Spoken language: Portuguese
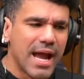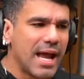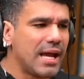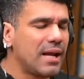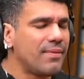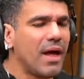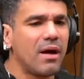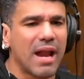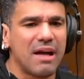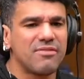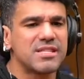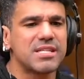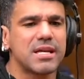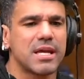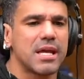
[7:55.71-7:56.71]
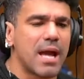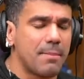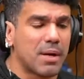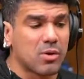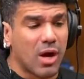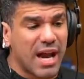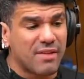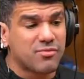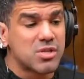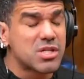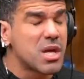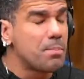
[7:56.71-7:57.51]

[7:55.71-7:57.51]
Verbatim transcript: Ele, não, live é isso aqui. Aí mandou a live do